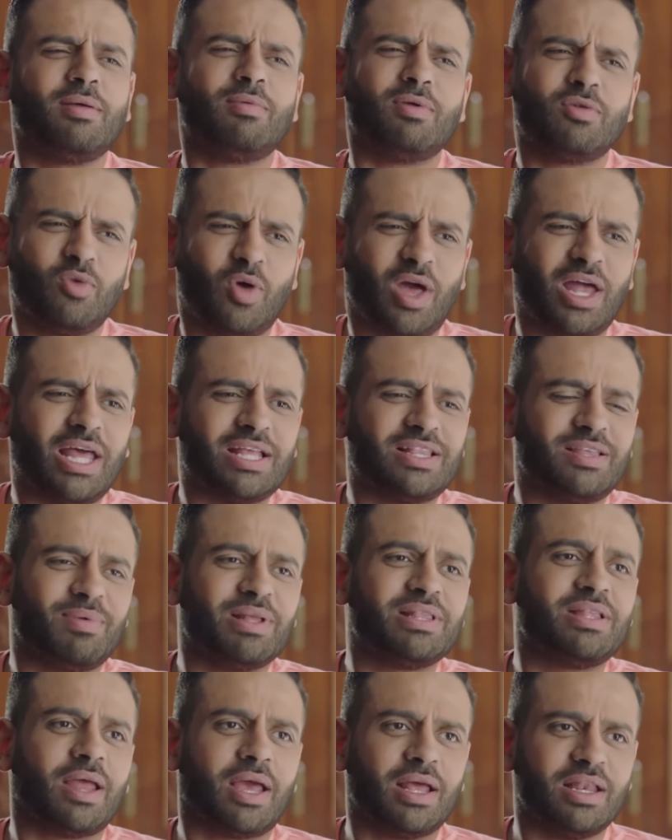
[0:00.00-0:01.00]
انا برضو
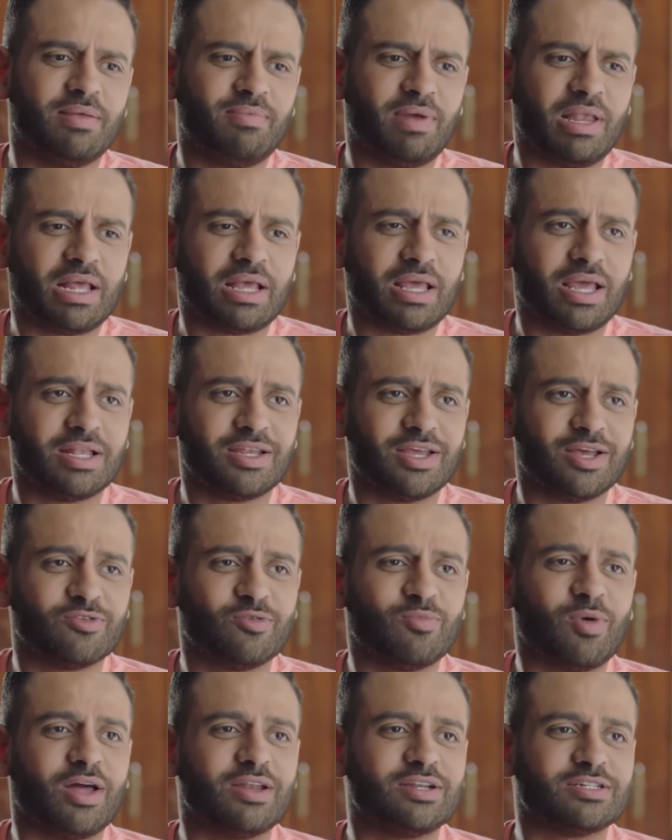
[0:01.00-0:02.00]
خلعت بدري خلي بالك
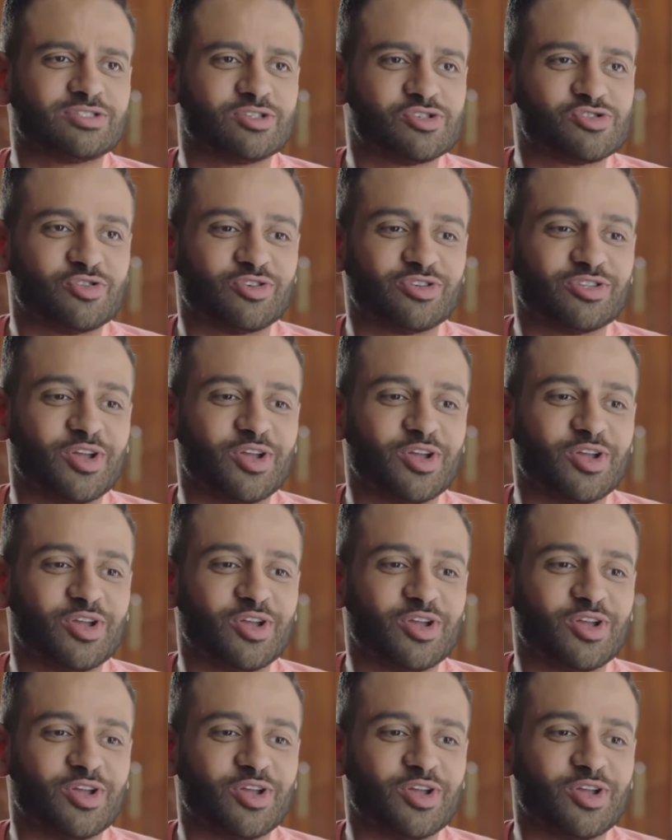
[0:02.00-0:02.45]
يعني يا دوب خلصت